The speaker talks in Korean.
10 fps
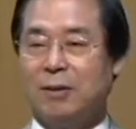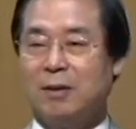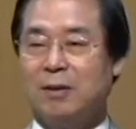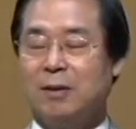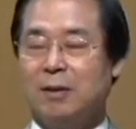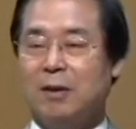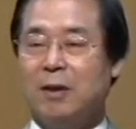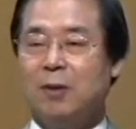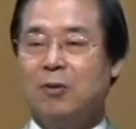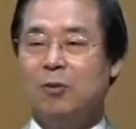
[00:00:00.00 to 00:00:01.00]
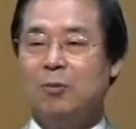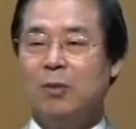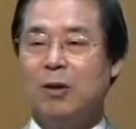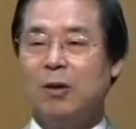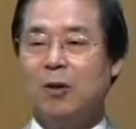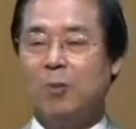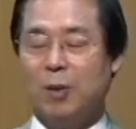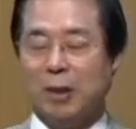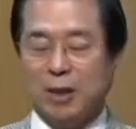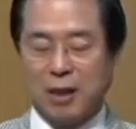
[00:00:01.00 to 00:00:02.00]
그래서 눈멀고
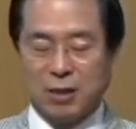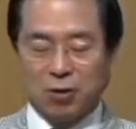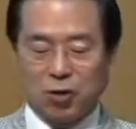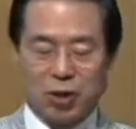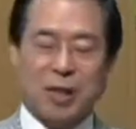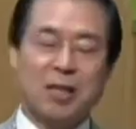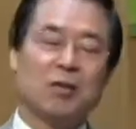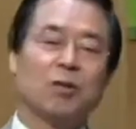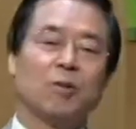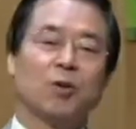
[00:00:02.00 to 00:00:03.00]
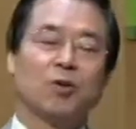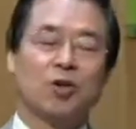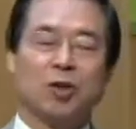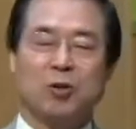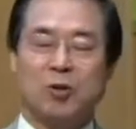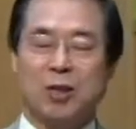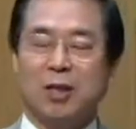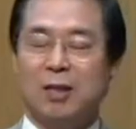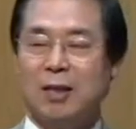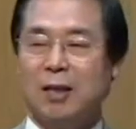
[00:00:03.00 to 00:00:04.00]
벙어리 된 귀신아 예수님도 귀신을
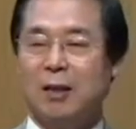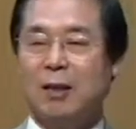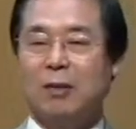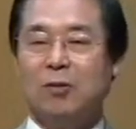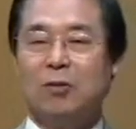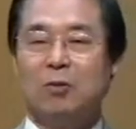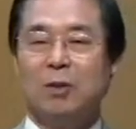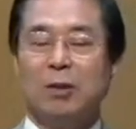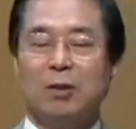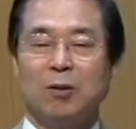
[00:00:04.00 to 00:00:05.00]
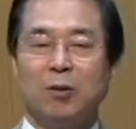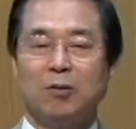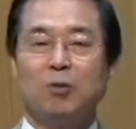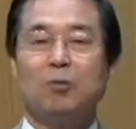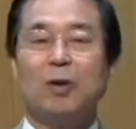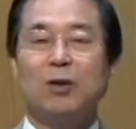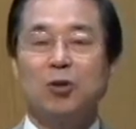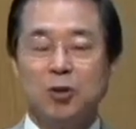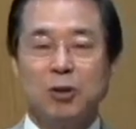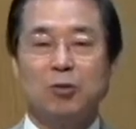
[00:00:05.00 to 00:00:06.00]
쫓아낼 때 눈멀고 눈먼
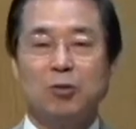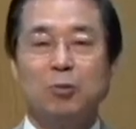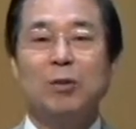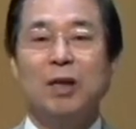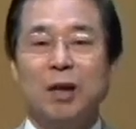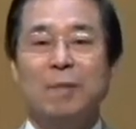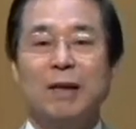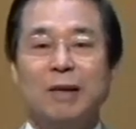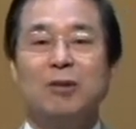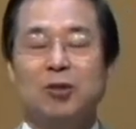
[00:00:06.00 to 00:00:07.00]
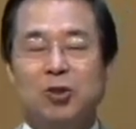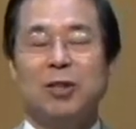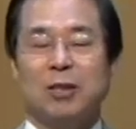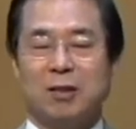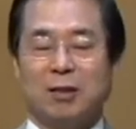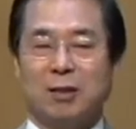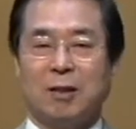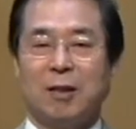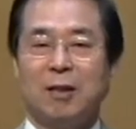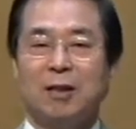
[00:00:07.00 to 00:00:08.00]
귀신 눈멀게 만드는 귀신이 있어요. 이렇게.
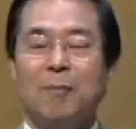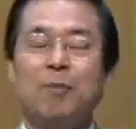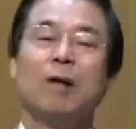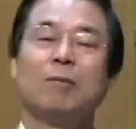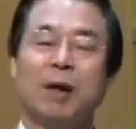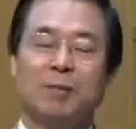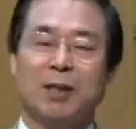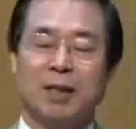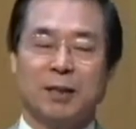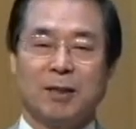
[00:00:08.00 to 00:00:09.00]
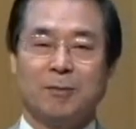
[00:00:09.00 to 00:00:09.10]
이게 병마입니다. 이렇게.